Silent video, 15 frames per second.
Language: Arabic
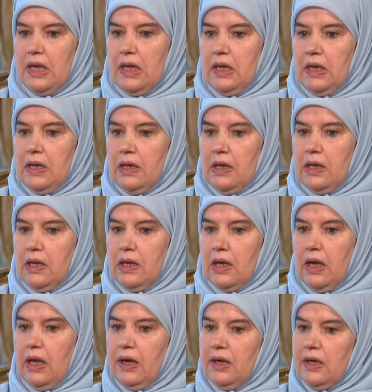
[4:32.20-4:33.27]
آه،
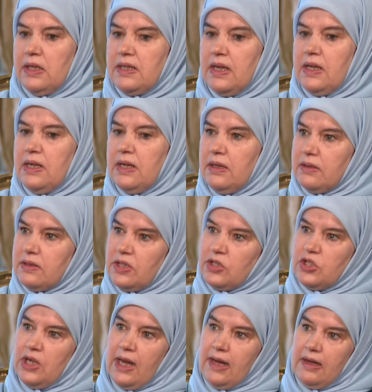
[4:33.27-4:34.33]
قررت أن
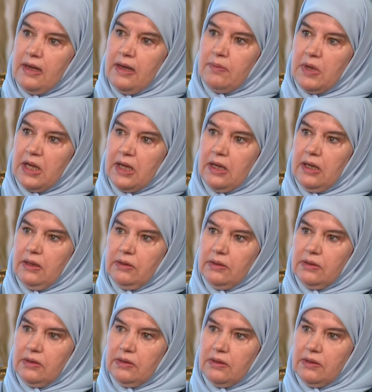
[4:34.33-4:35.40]
ترجع إلى مكة
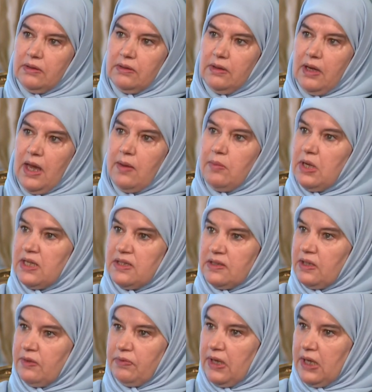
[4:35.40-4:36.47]
حملت
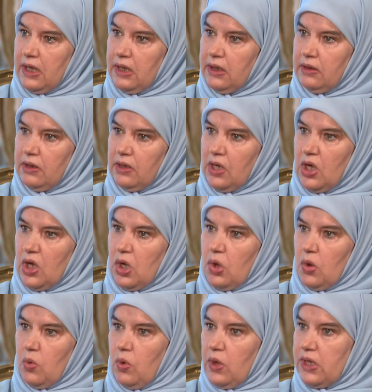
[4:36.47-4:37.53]
طفلها نعم.
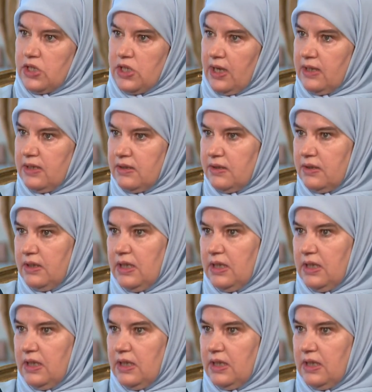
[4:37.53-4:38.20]
ورجعت